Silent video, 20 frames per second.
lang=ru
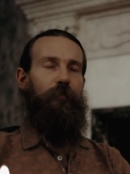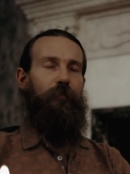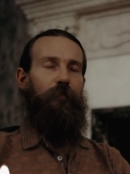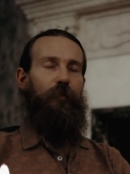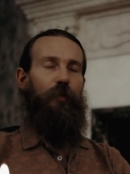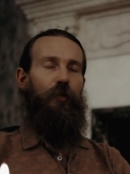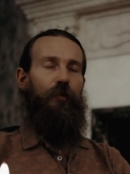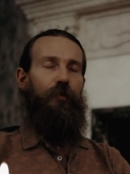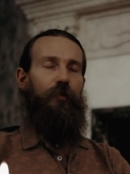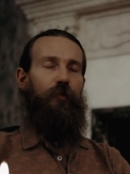
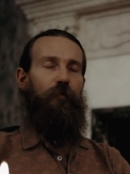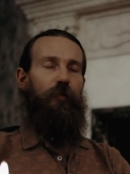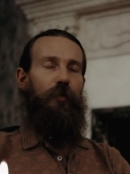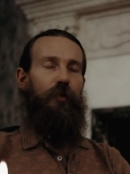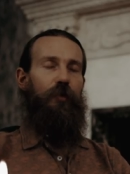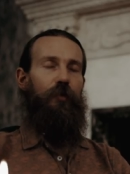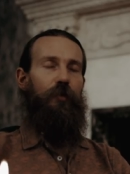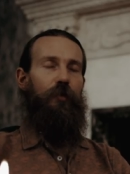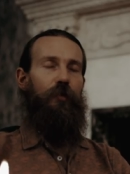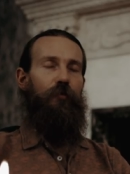Мы очень
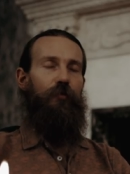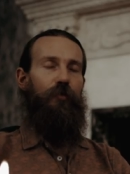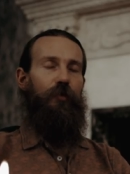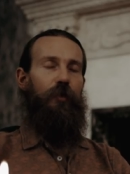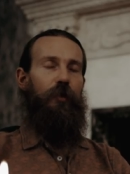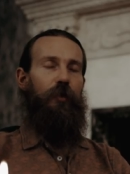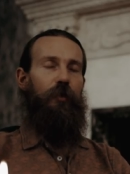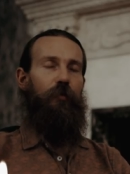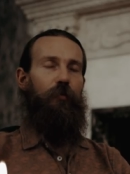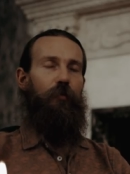важны и нужны
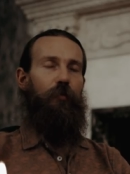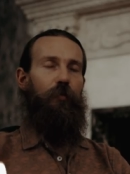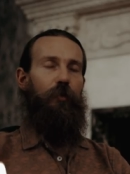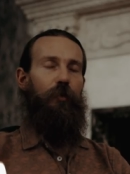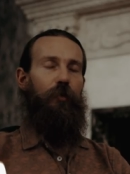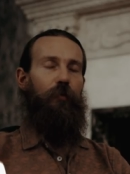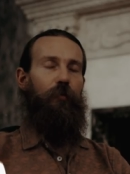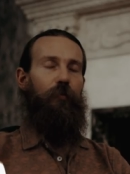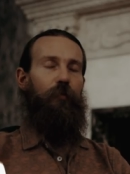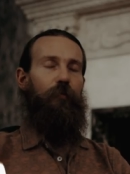этому
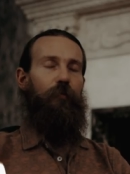миру.